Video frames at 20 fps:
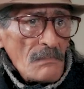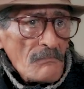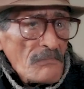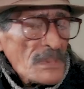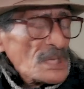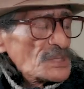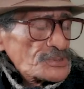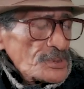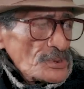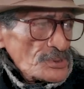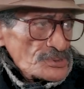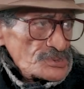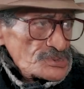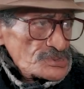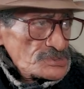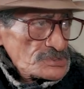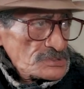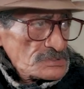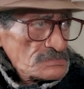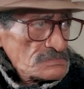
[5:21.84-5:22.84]
ما
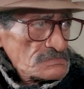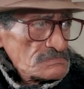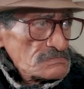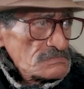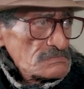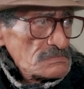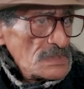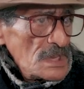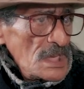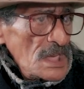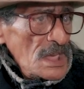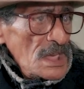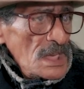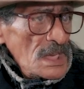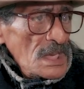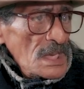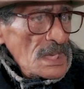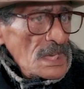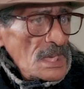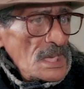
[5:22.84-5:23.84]
نظنش
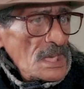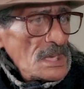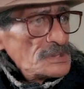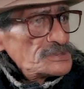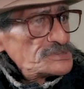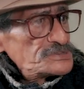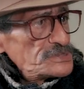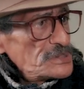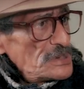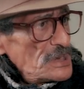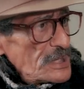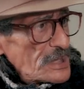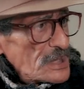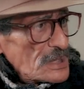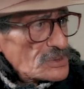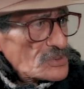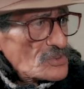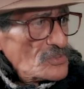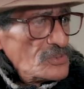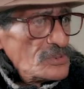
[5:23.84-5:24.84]
هادشي اللي
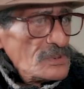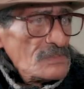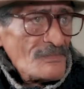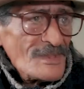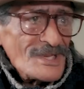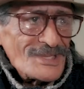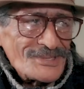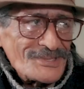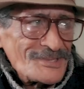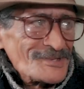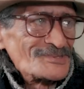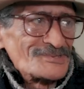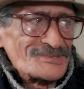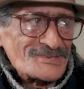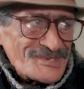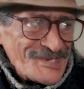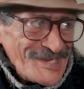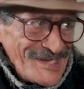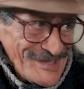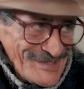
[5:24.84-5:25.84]
كتقول ما
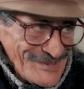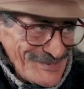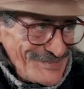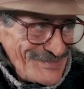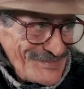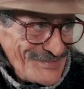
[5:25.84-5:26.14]
نظنش كاين